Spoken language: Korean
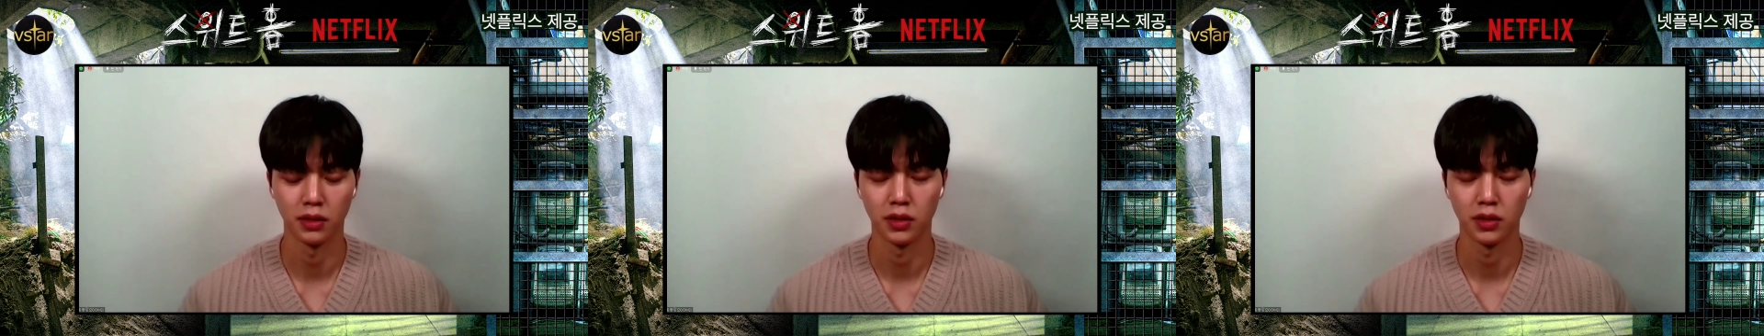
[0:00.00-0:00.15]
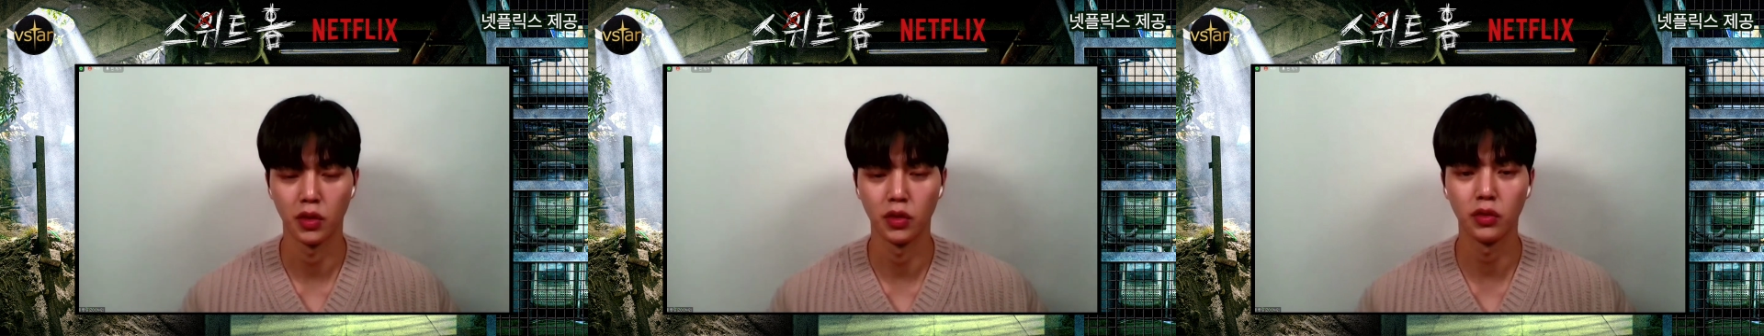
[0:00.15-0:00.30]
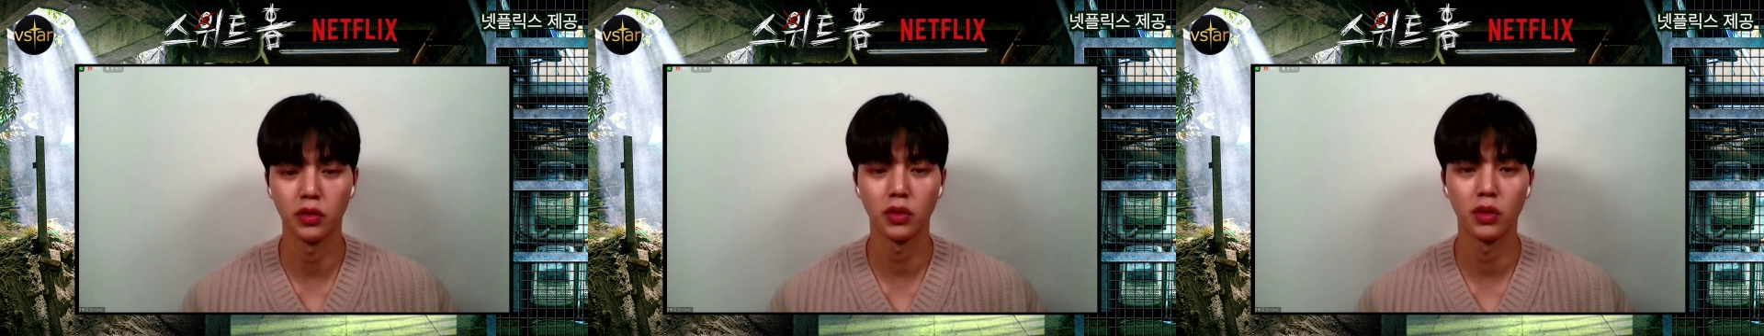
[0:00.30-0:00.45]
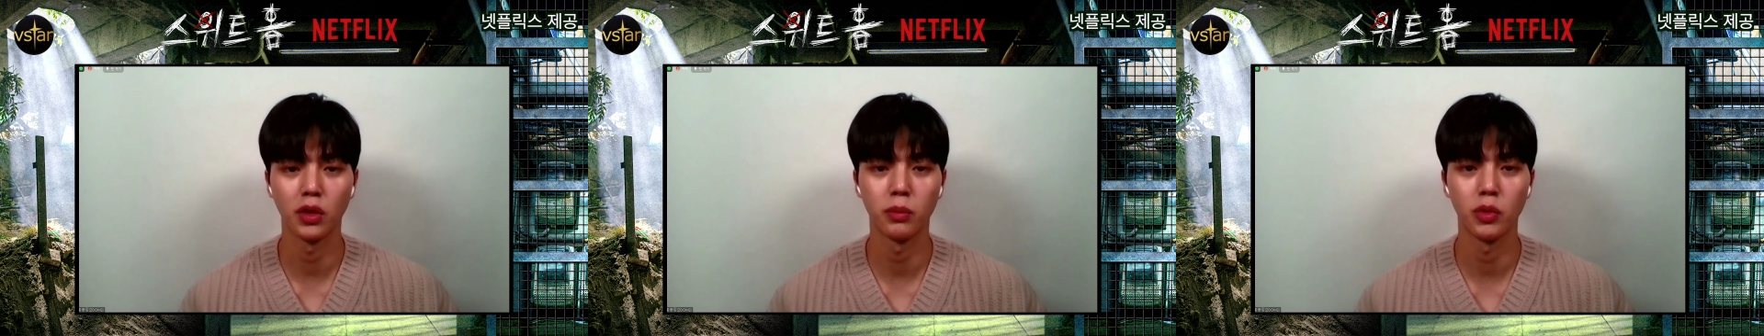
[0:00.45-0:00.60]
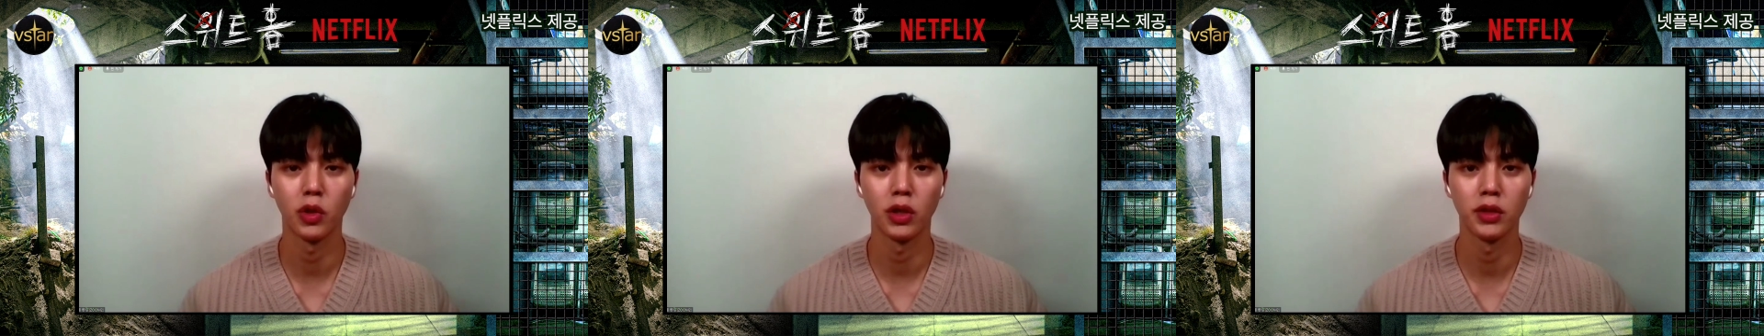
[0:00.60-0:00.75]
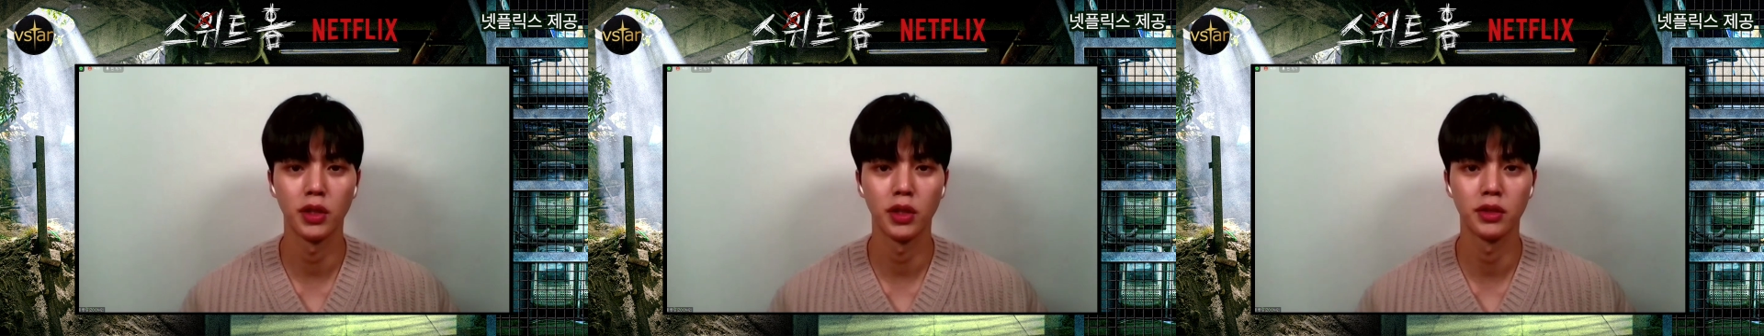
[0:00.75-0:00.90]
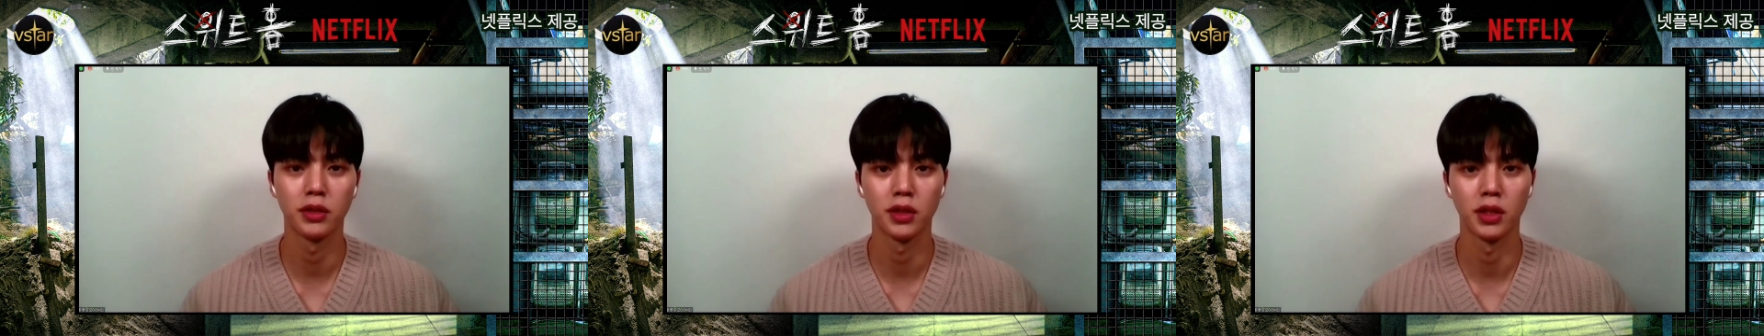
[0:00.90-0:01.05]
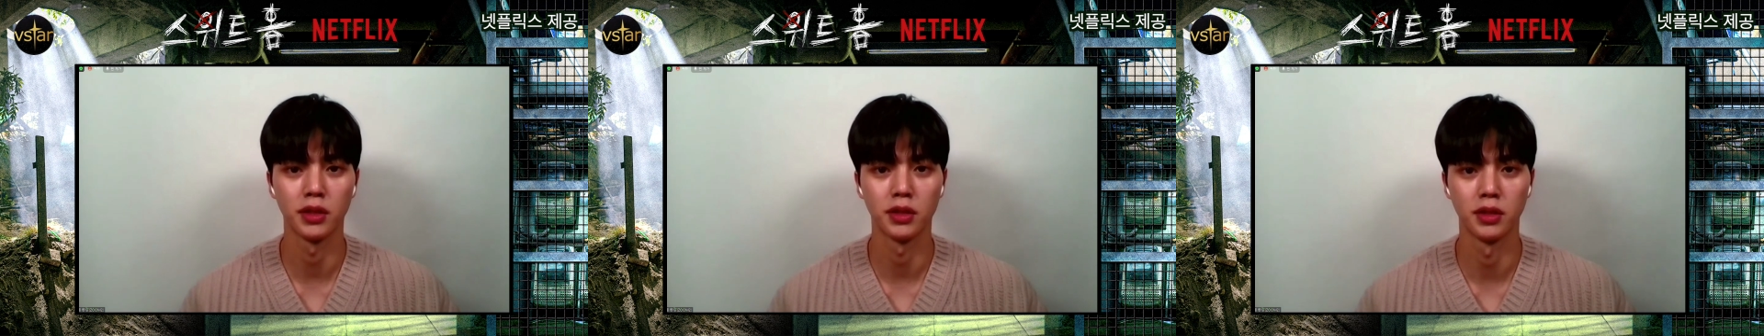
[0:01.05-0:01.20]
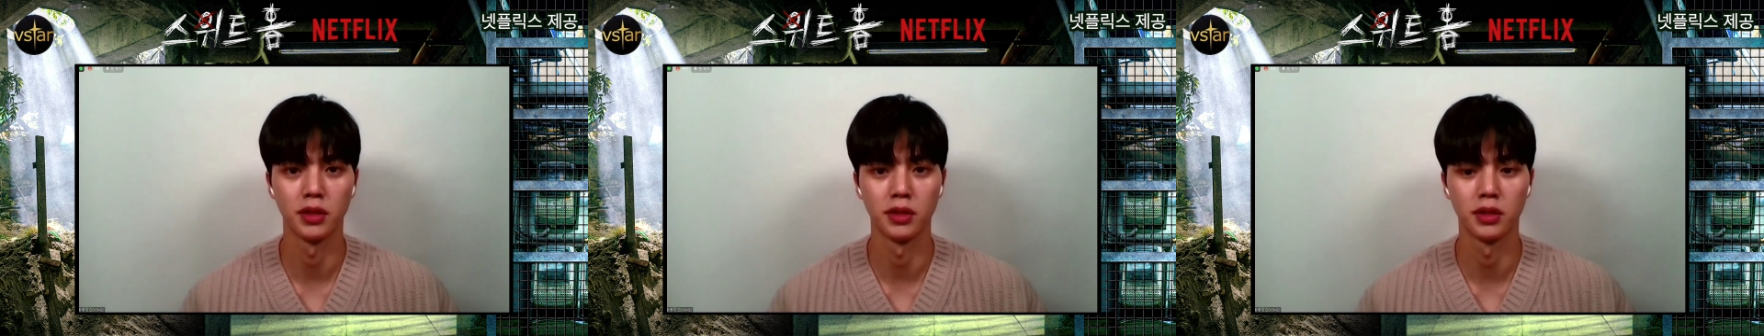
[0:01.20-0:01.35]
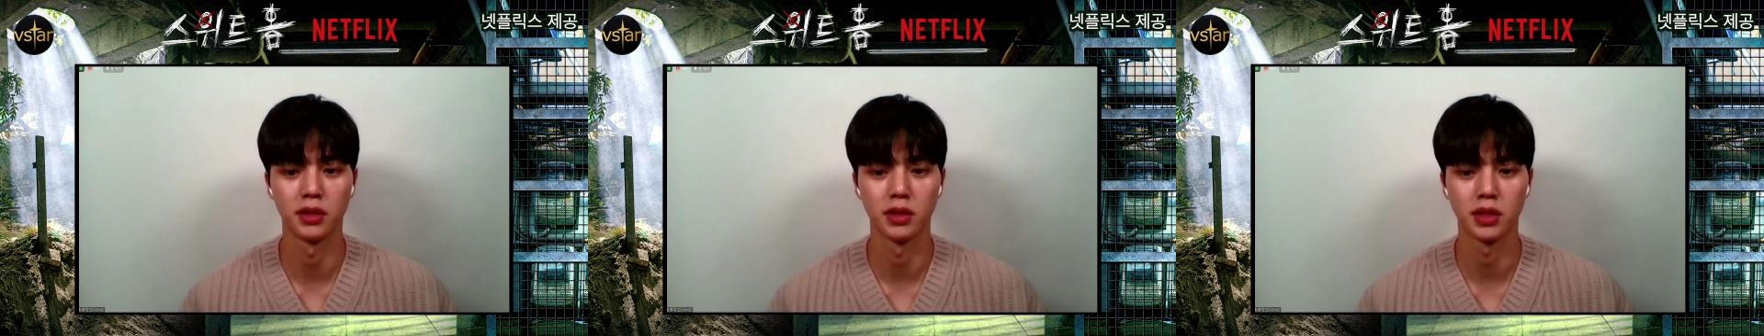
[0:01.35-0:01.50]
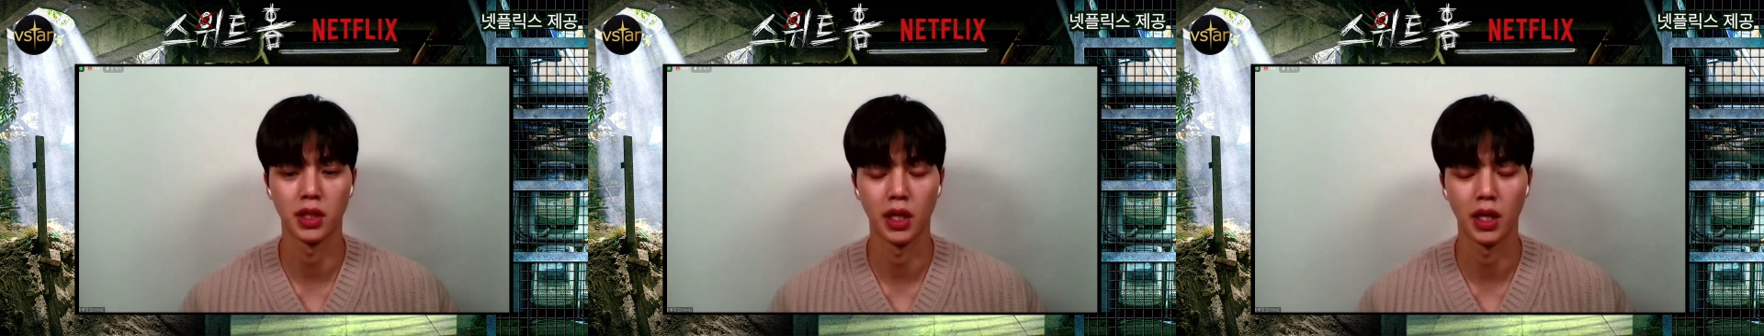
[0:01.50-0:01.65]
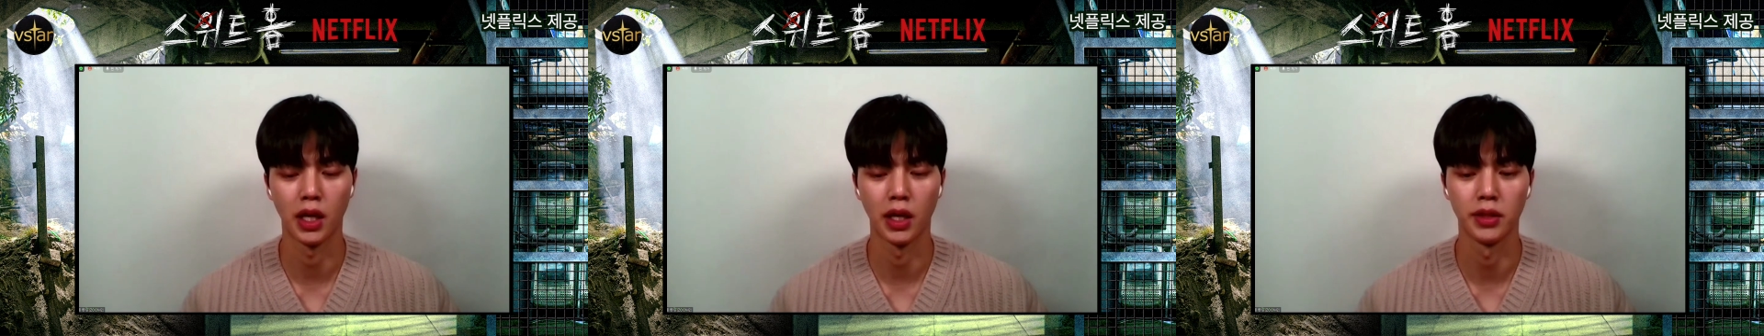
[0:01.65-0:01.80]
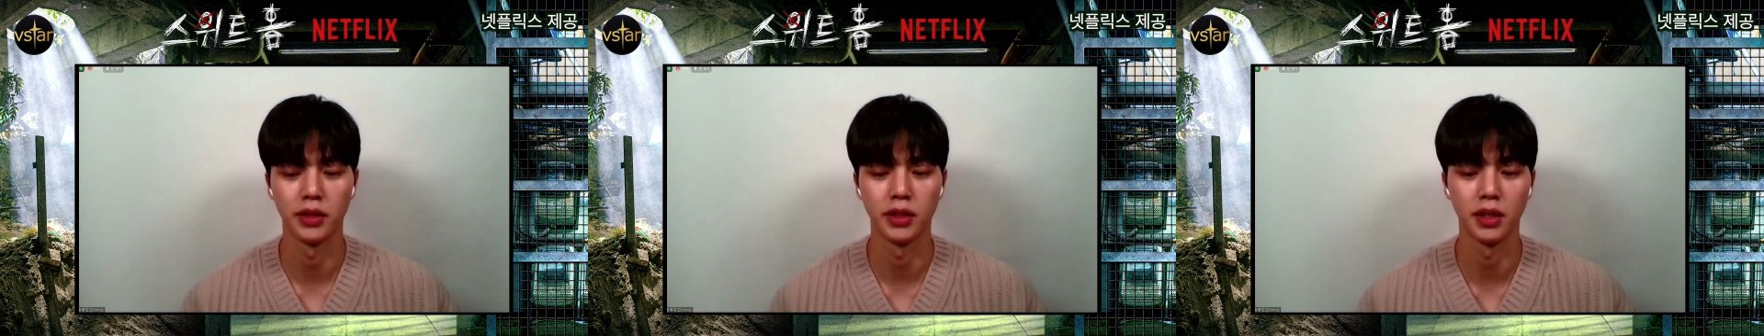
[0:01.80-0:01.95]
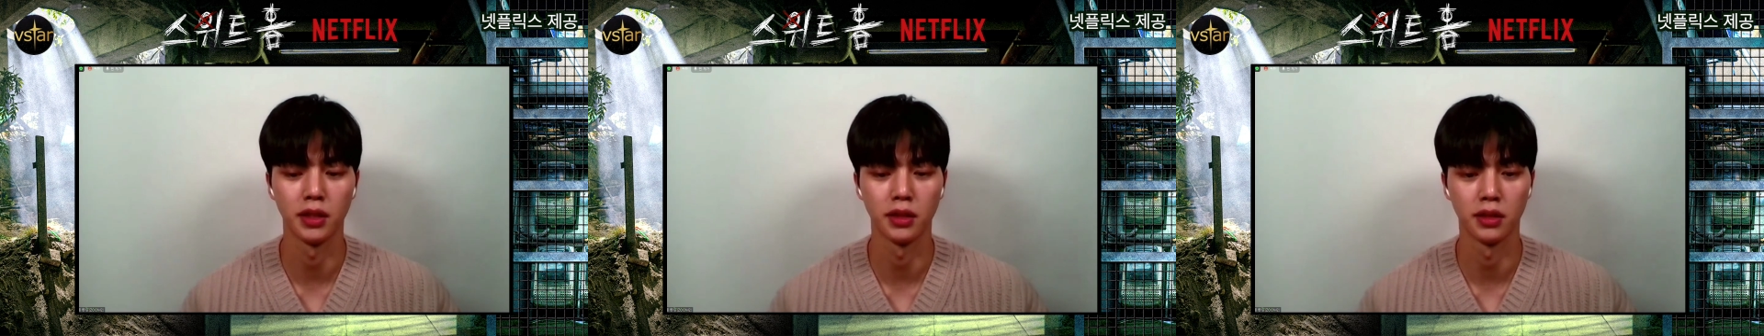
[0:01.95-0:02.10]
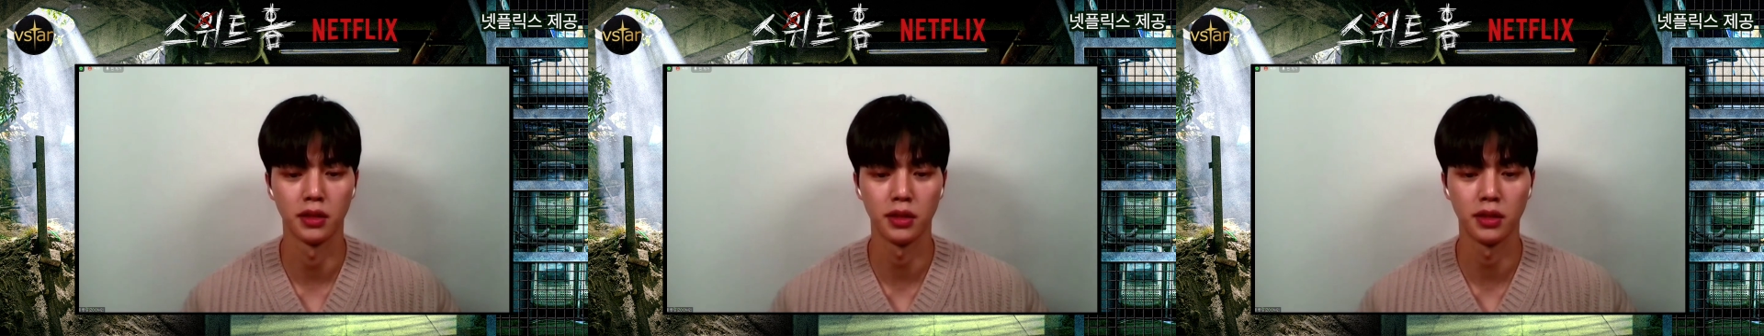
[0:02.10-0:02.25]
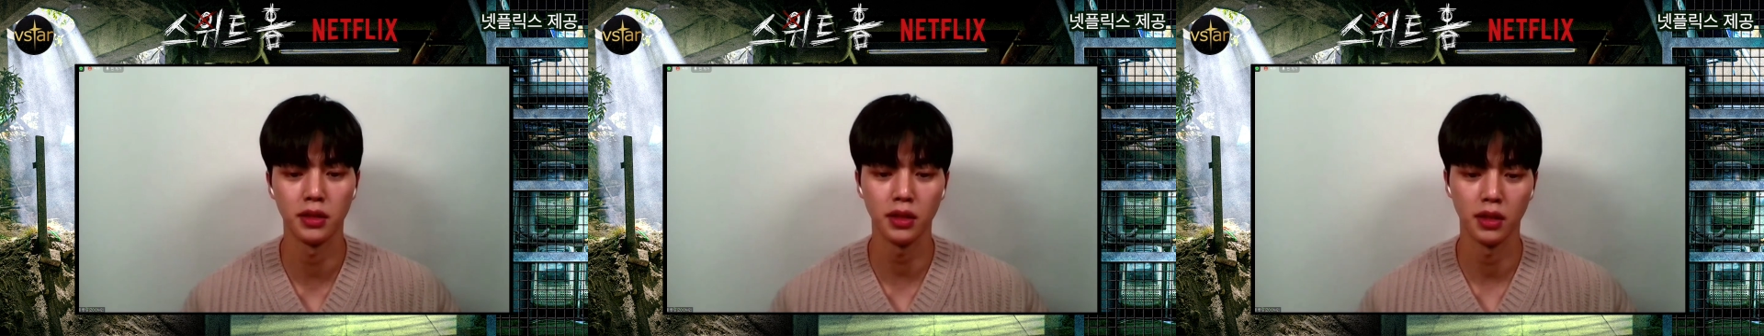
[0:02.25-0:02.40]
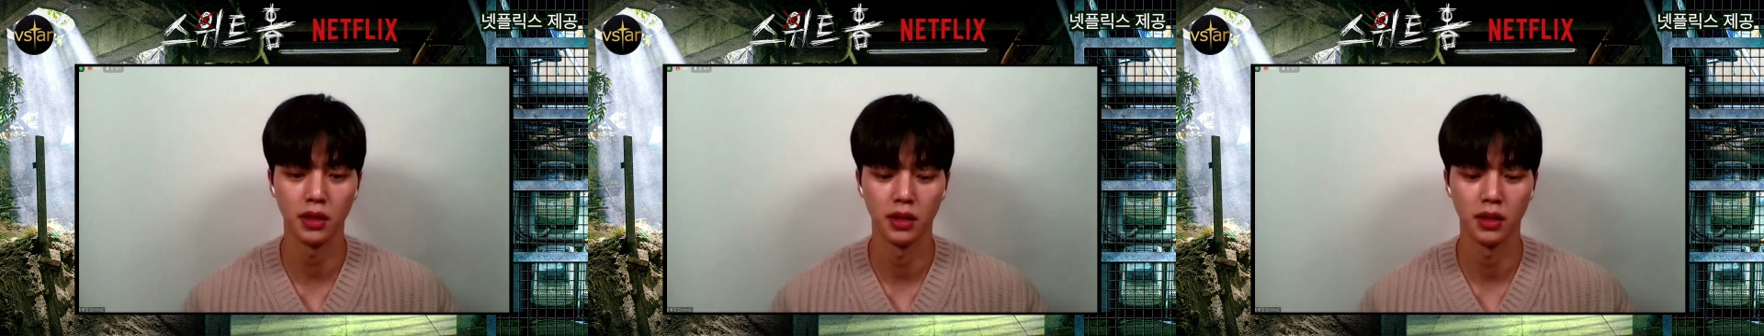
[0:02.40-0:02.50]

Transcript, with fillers: 현수를 표현할 때는 제 안에 있는